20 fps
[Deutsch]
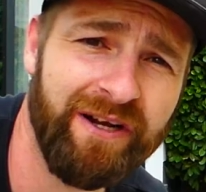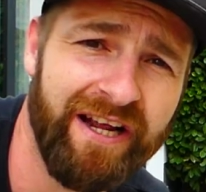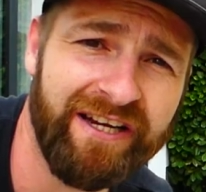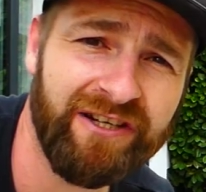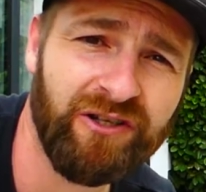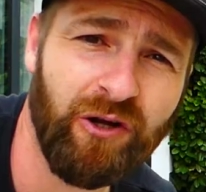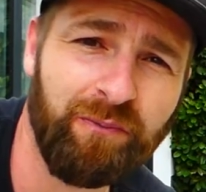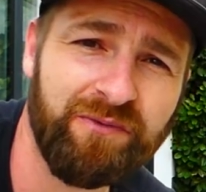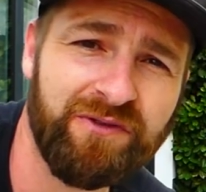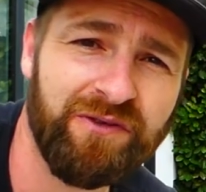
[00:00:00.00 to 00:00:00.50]
bin
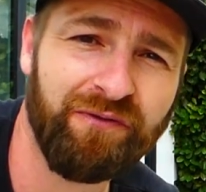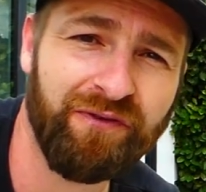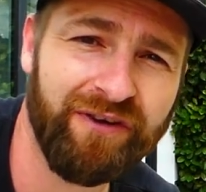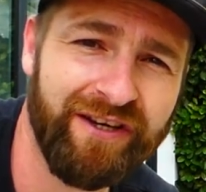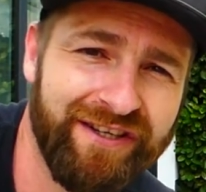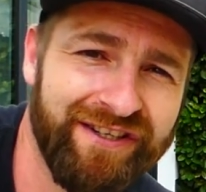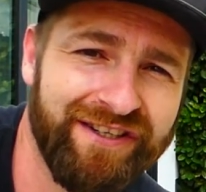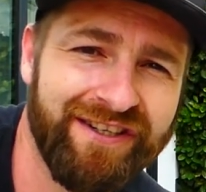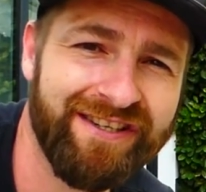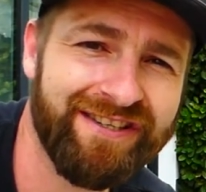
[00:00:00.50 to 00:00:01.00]
echt top
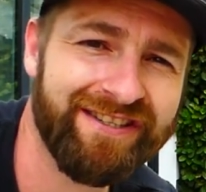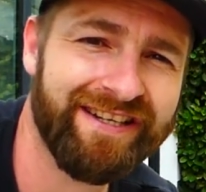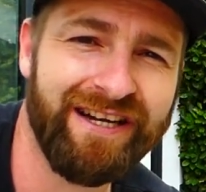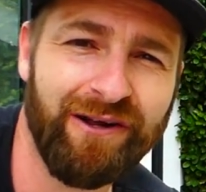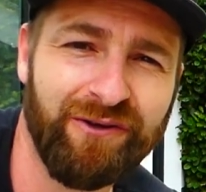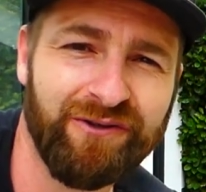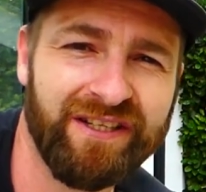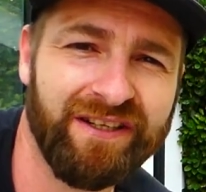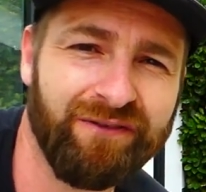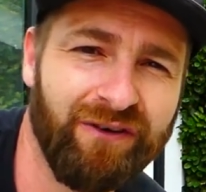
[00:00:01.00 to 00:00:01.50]
zufrieden. Ist
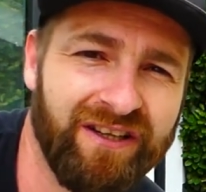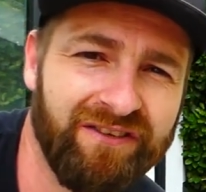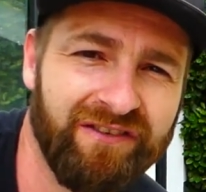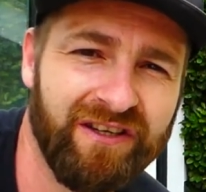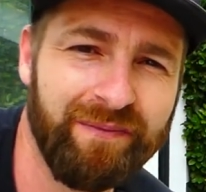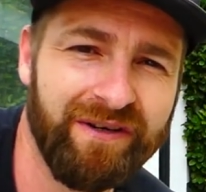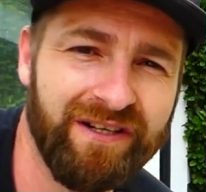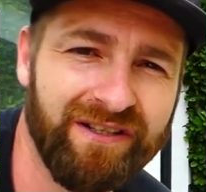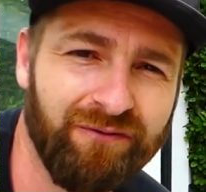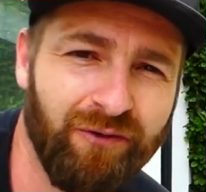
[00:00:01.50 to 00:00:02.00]
genauso geworden, wie
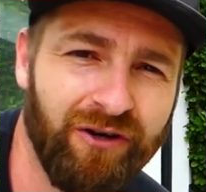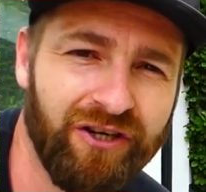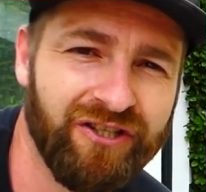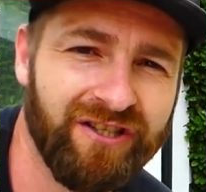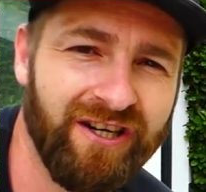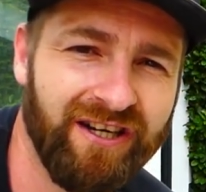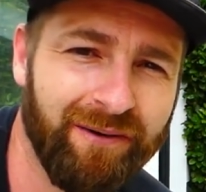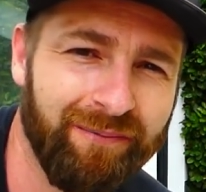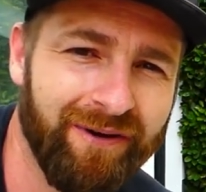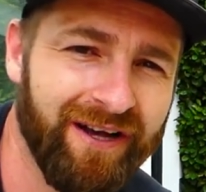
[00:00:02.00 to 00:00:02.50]
ich mir das
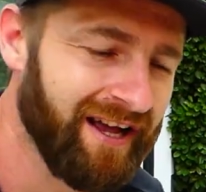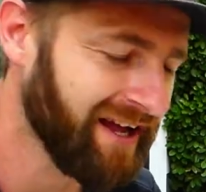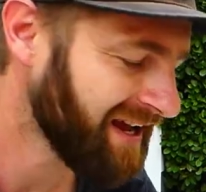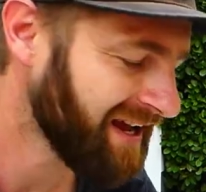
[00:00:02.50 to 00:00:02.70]
vorgestellt habe.